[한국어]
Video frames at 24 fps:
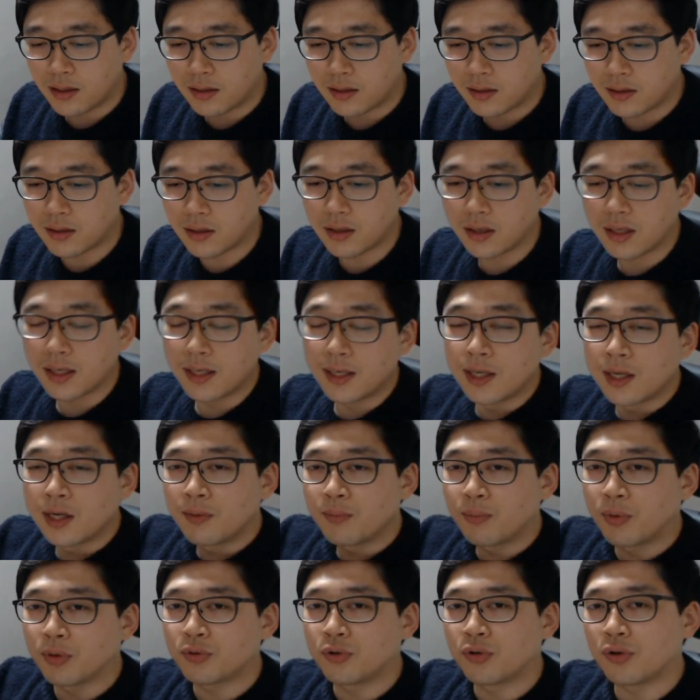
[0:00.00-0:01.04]
그
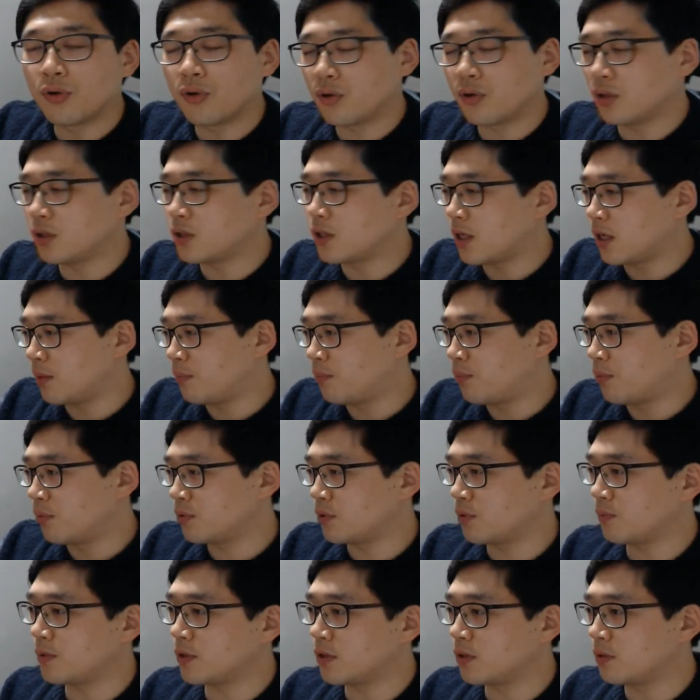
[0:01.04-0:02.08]
보통 이제
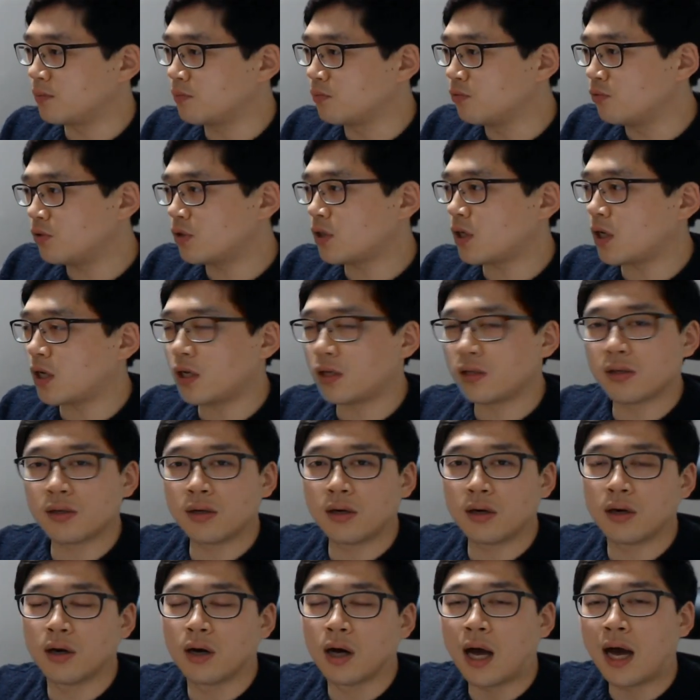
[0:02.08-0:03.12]
보시면은
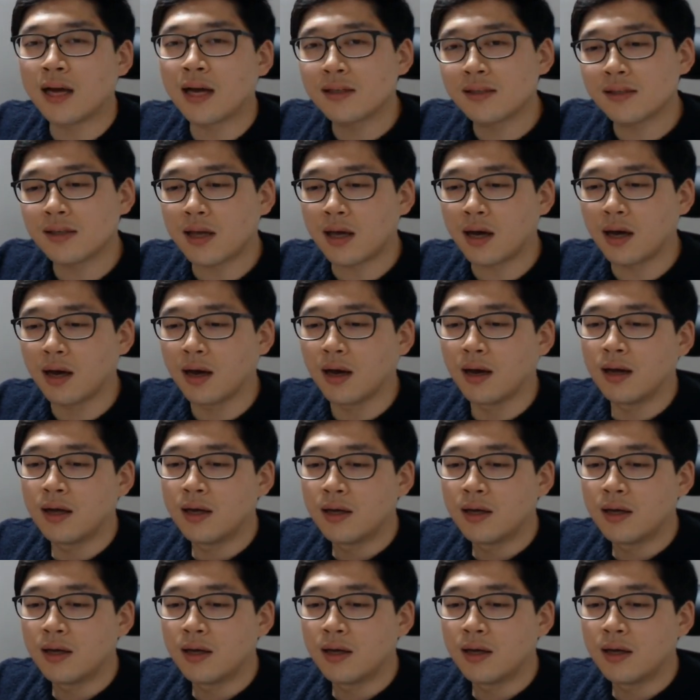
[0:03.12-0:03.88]
문제에서 항상